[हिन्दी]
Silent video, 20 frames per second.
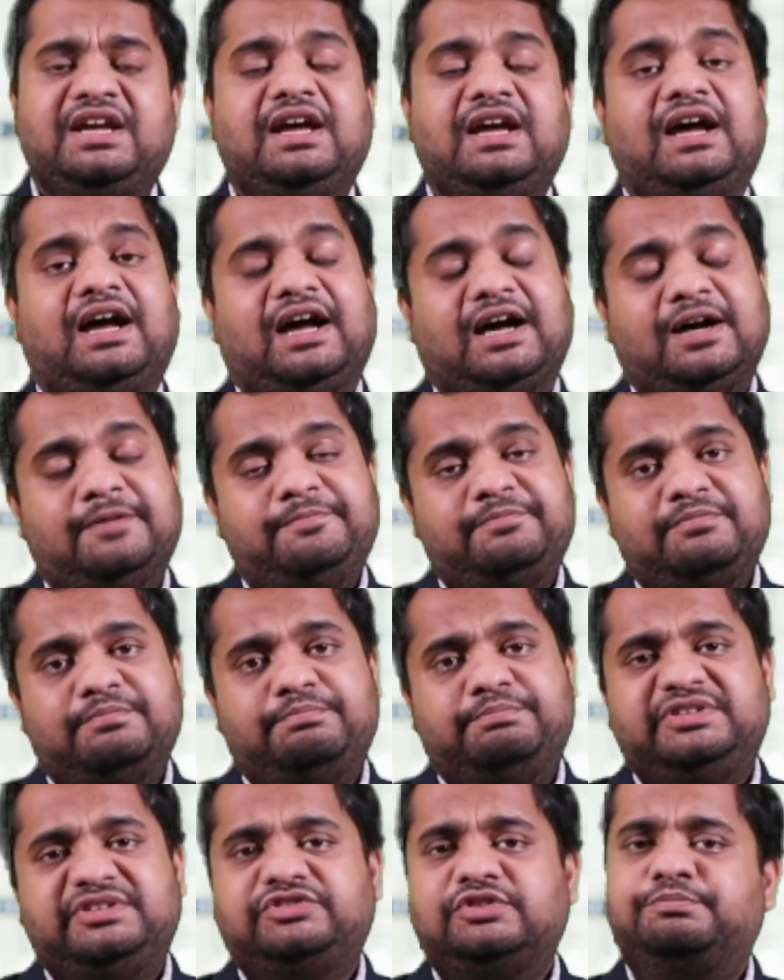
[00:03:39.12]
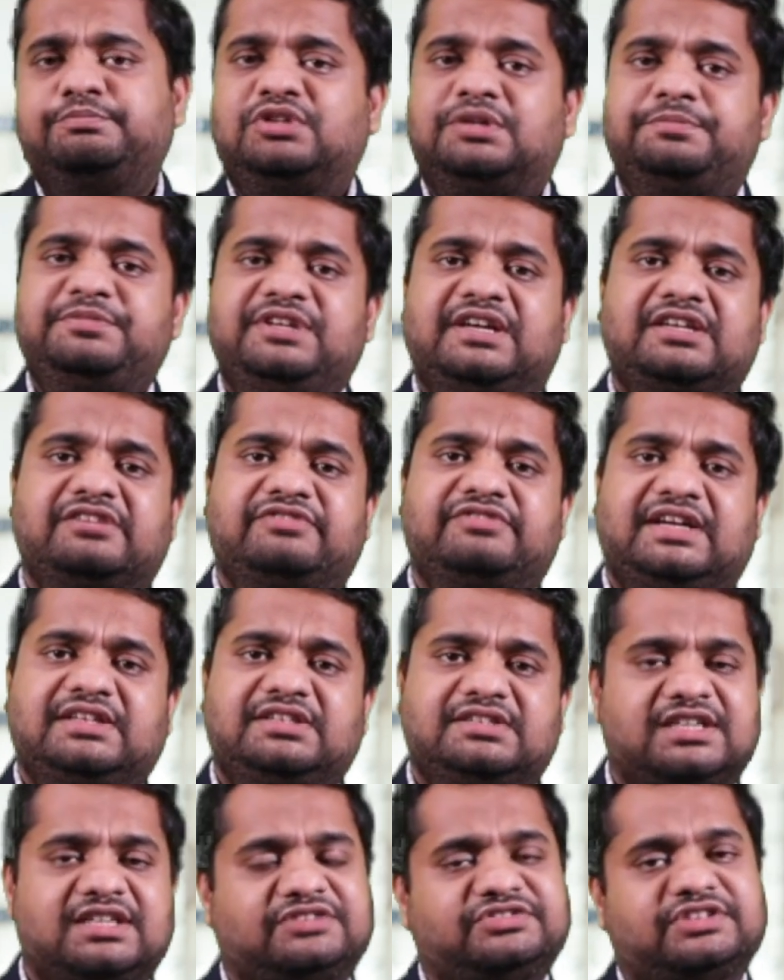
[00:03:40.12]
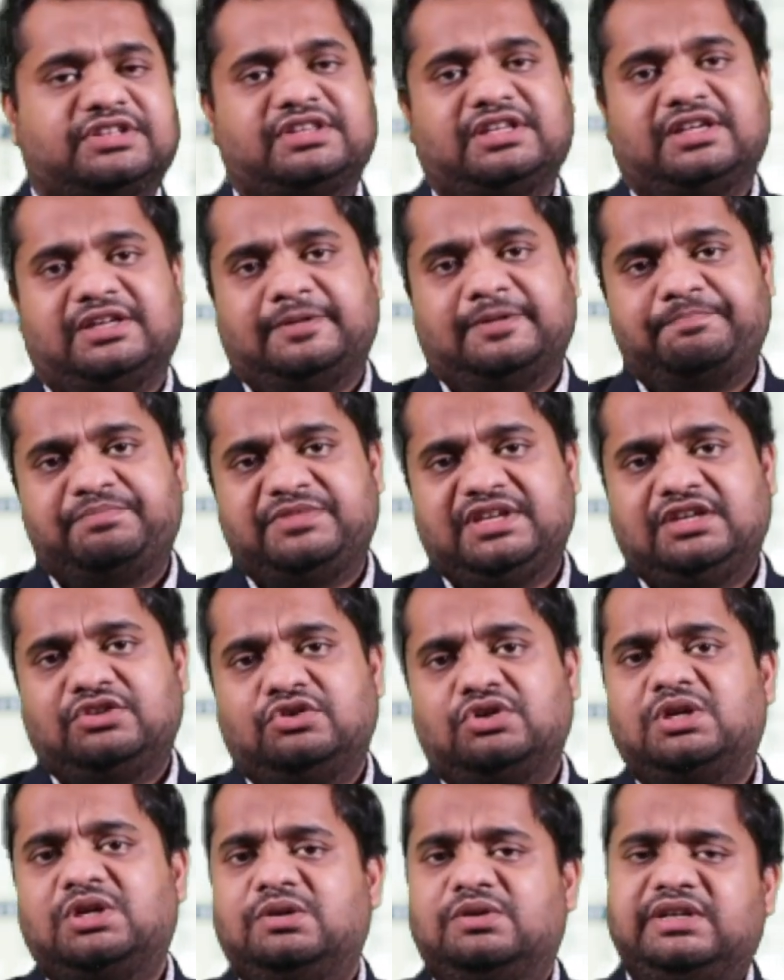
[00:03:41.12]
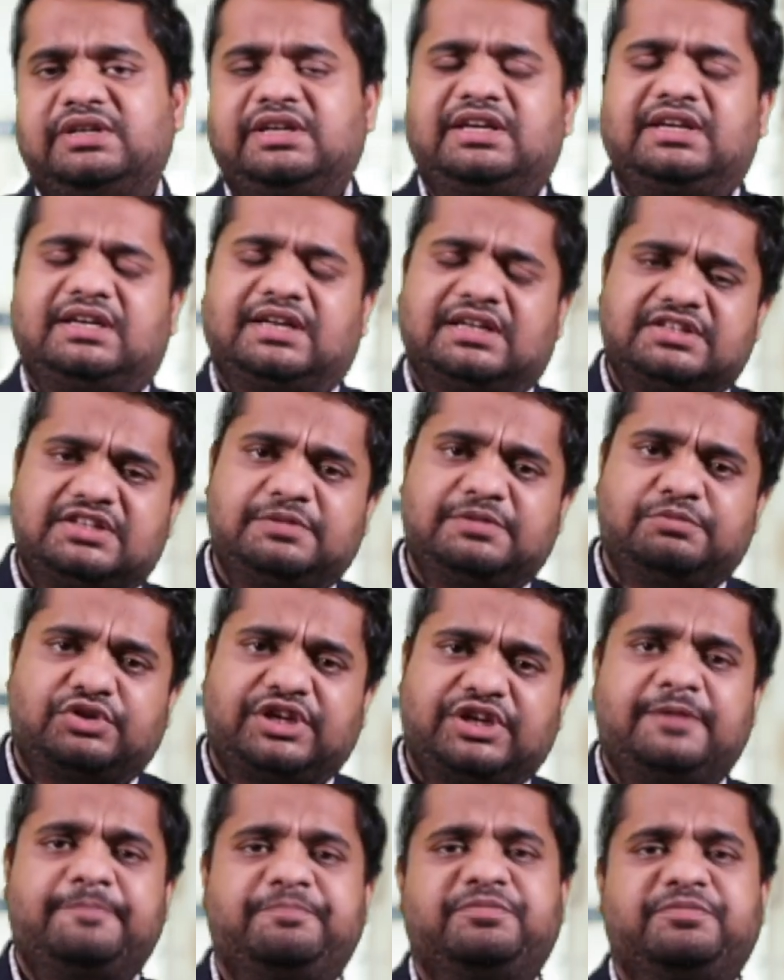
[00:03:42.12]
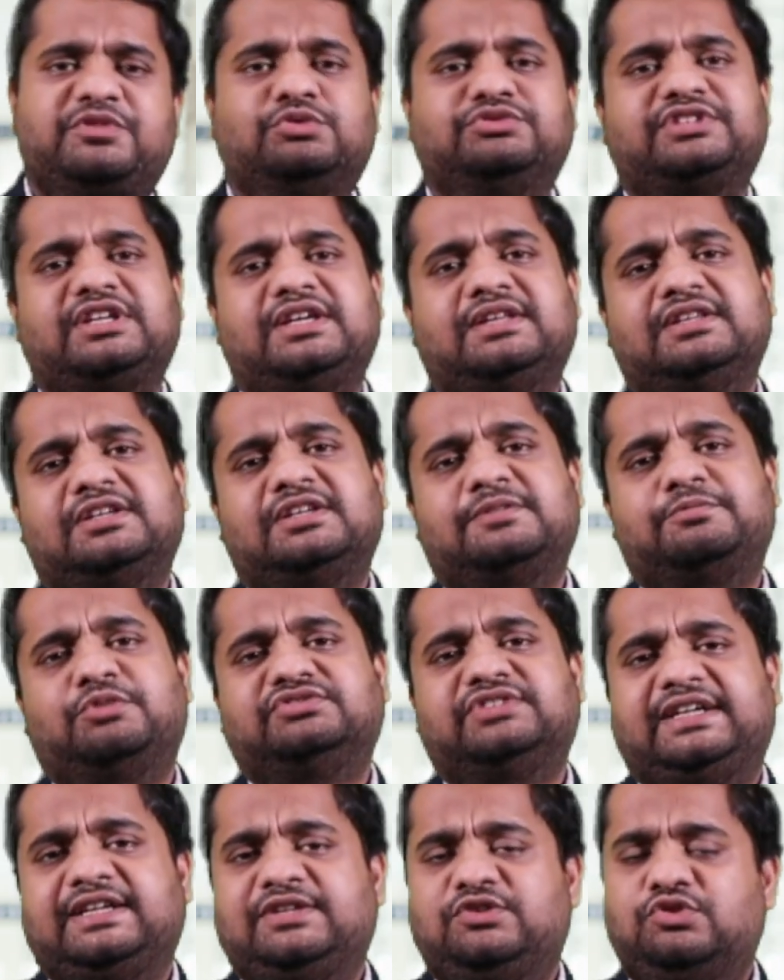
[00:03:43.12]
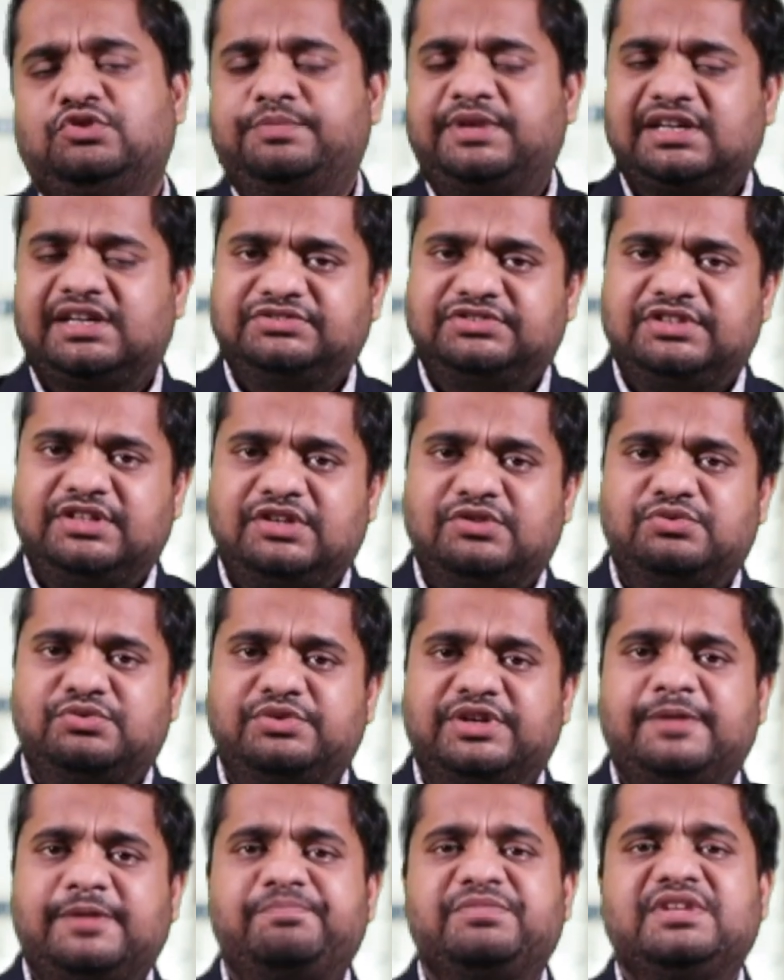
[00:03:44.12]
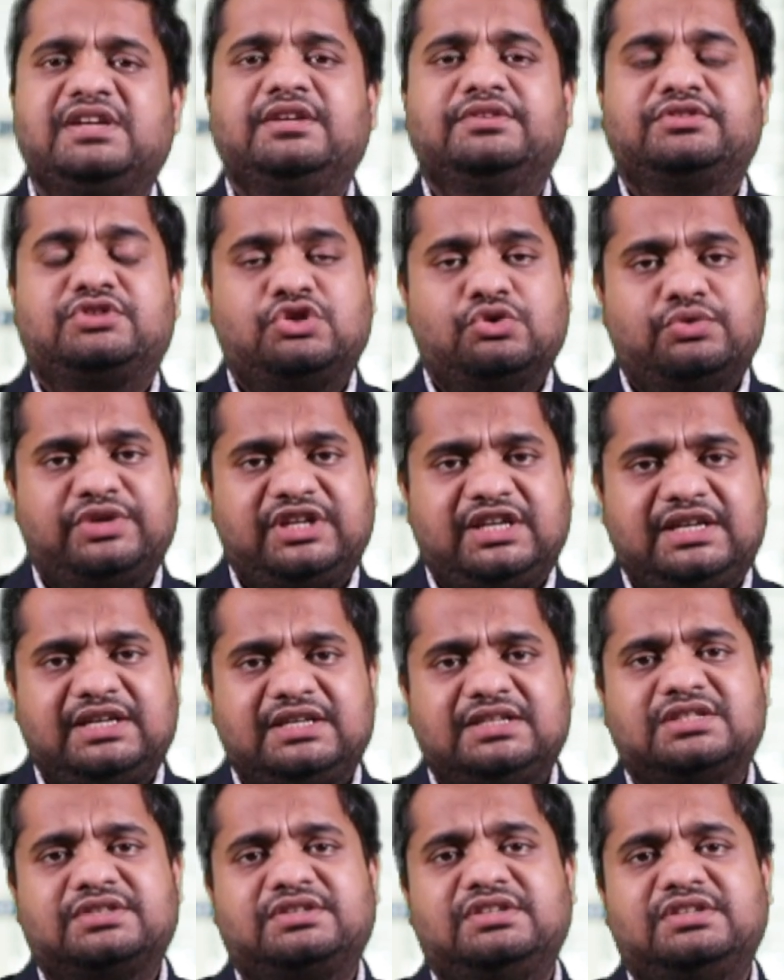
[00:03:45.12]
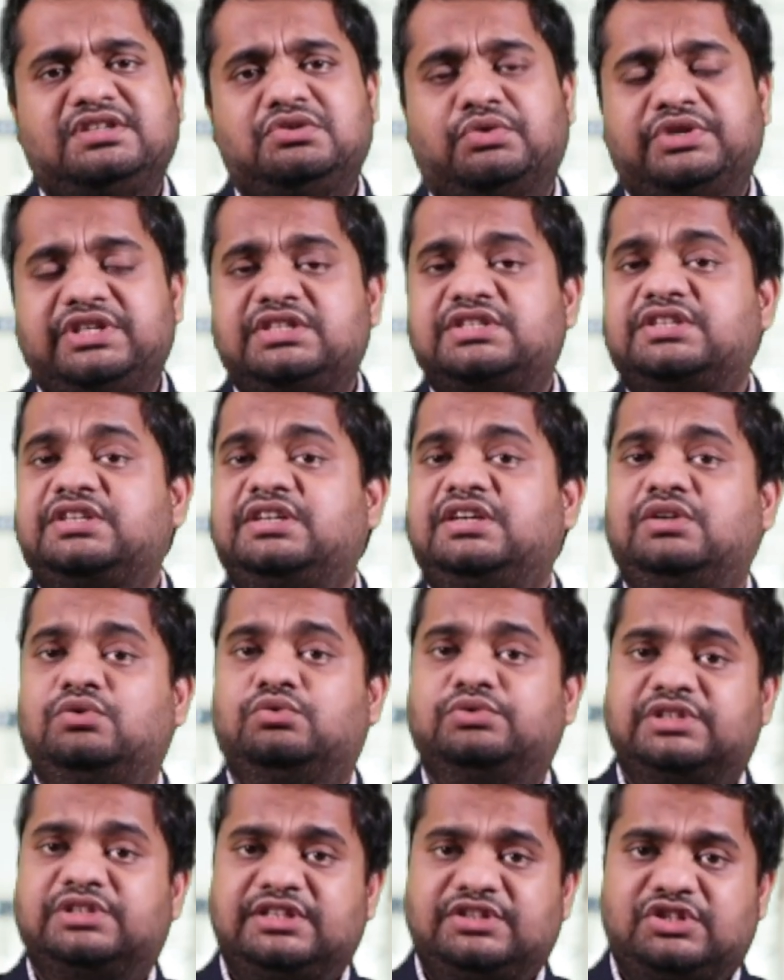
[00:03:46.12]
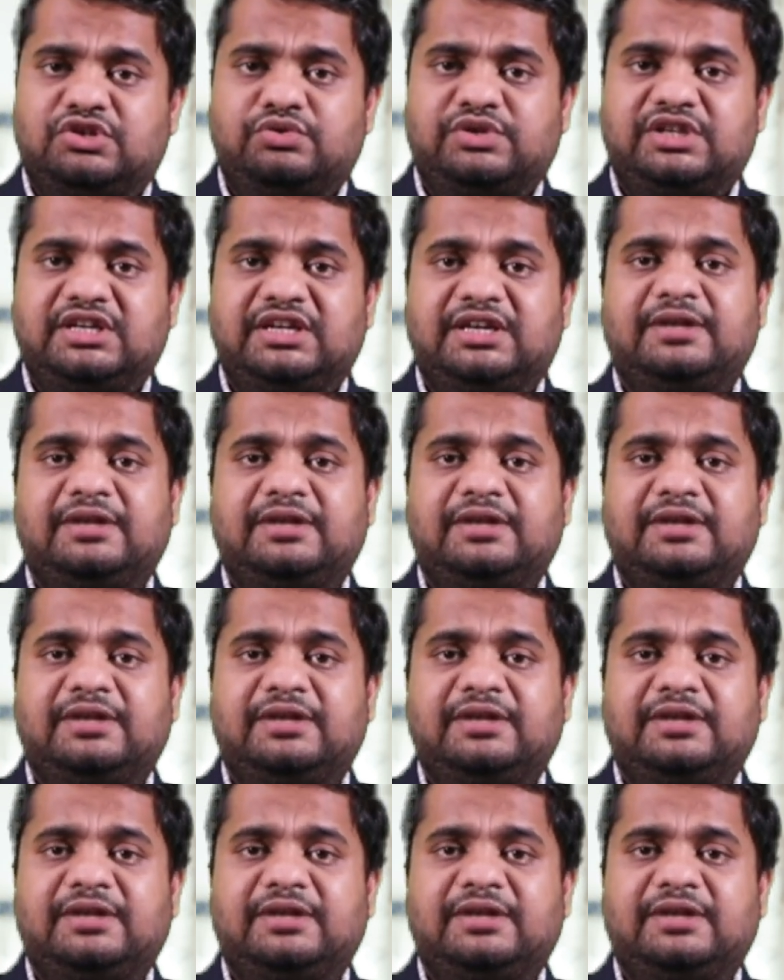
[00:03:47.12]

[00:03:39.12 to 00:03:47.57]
हम बीसी पुनमिया के साथ जा सकते हैं क्योंकि एक अच्छी बुक है उसके अंदर बहुत सारे न्यूमिकल्स दिए हुए हैं थ्योरी जितनी होनी चाहिए उतनी थ्योरी है